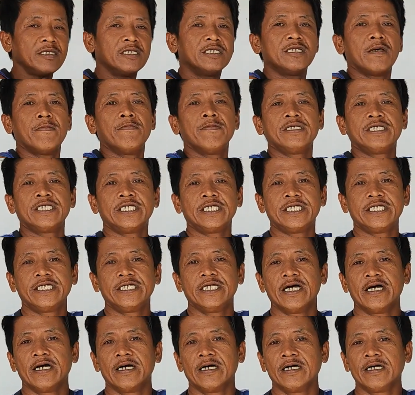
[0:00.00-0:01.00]
sa misis
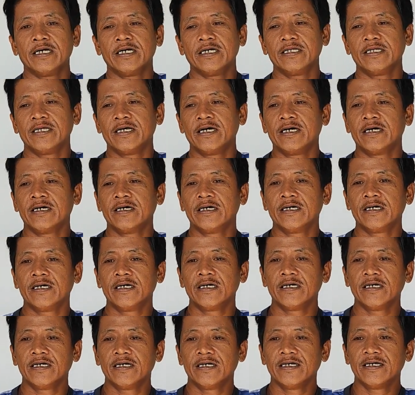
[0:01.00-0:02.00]
niya na
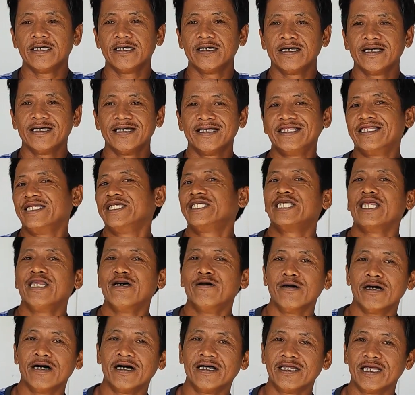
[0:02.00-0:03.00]
hindi
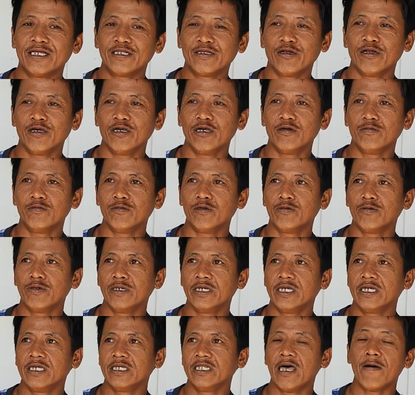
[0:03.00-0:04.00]
sila uh, natuloy
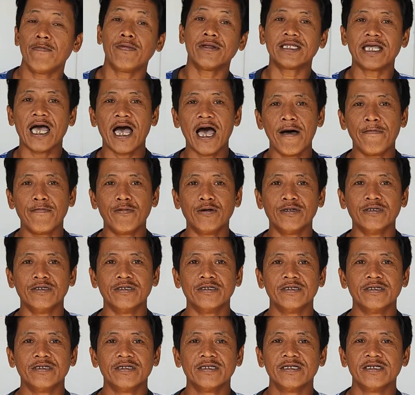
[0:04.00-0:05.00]
umuwi. Dapat
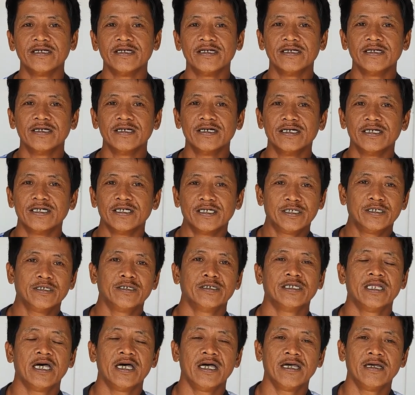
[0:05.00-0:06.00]
kahapon. Mm.
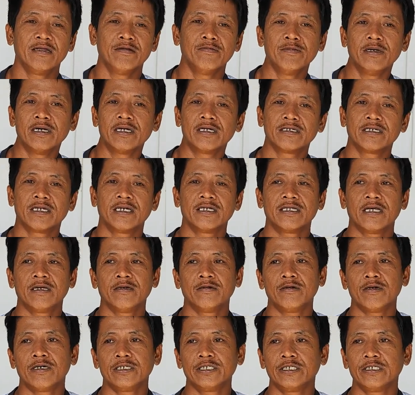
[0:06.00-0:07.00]
Pero dahil meron nga
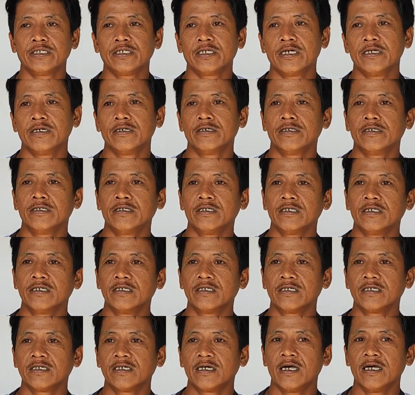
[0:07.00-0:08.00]
tayo okasyon ngayon,
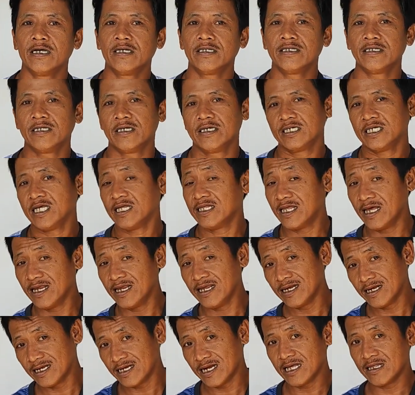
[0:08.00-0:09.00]
kahit na
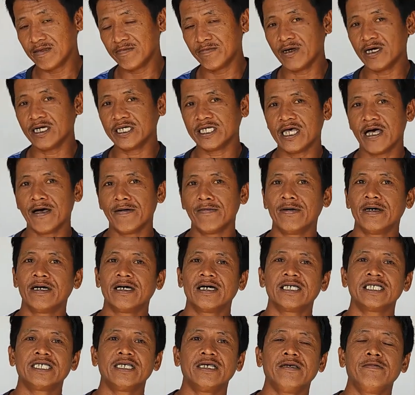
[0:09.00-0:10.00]
sandali lang natin
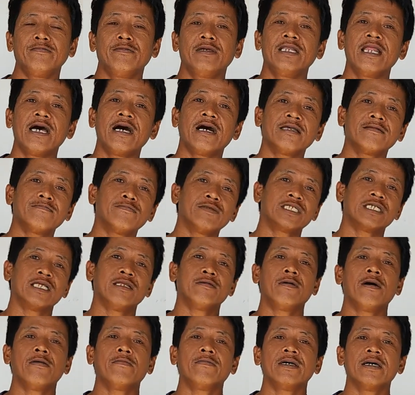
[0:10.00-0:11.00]
makasama. Kasi may lakad pa
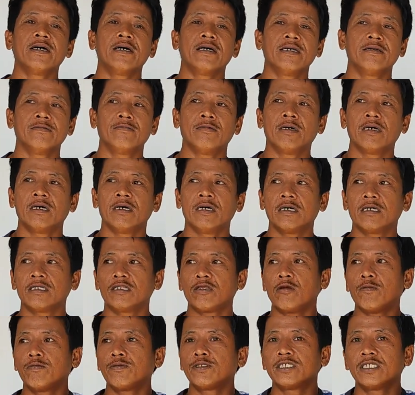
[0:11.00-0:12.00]
sila mamaya, eh, mga
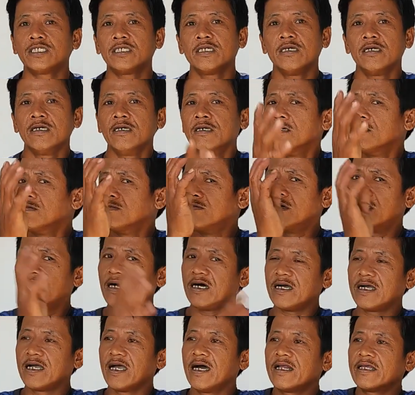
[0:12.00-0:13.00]
katrops,
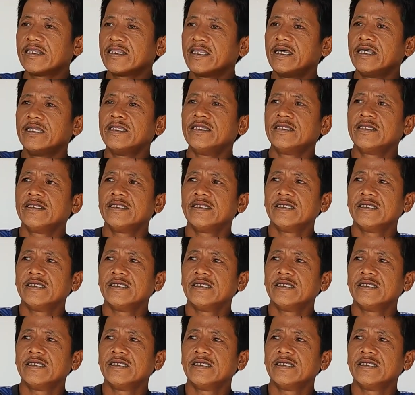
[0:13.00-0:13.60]
mga ka-garden.